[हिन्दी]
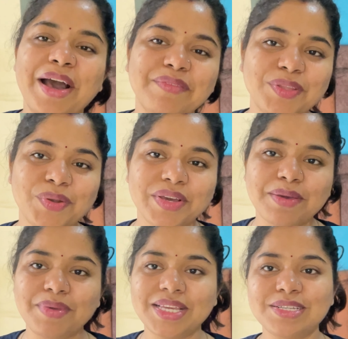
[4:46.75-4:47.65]
हम दोनों के
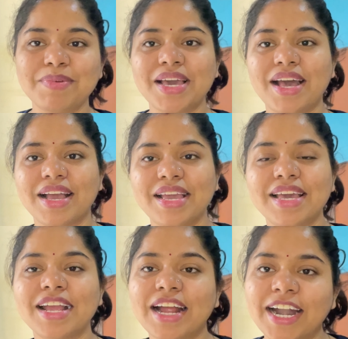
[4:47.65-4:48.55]
बीच में आ गई
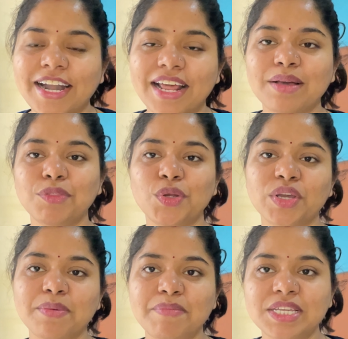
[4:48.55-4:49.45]
अरे घंटा हम दोनों
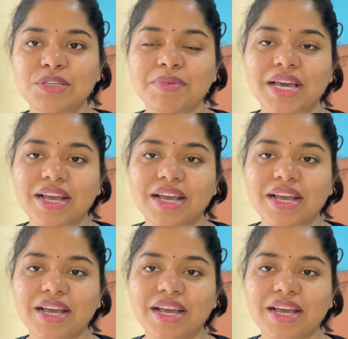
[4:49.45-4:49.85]
के बीच में